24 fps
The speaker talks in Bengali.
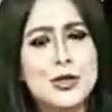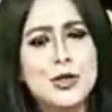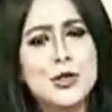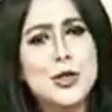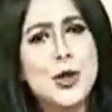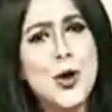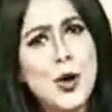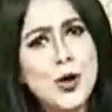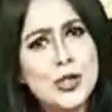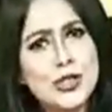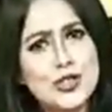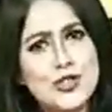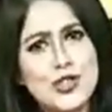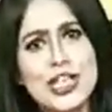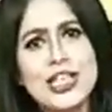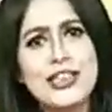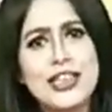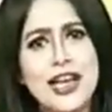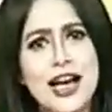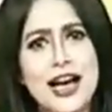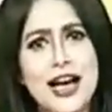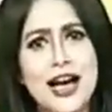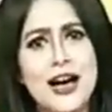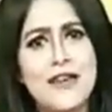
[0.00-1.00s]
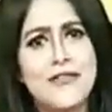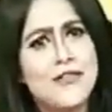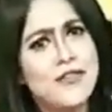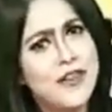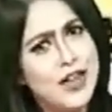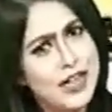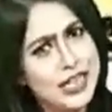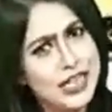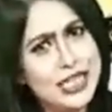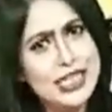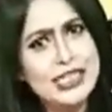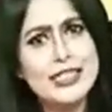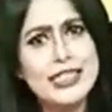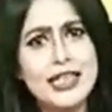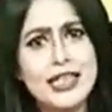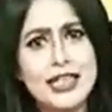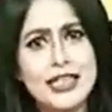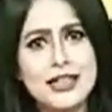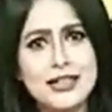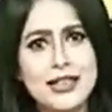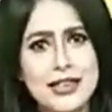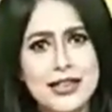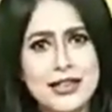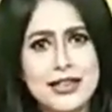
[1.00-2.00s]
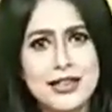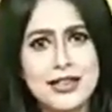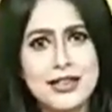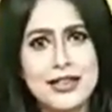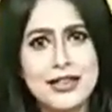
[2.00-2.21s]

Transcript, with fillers: জো জিতা ওয়াহি সিকন্দর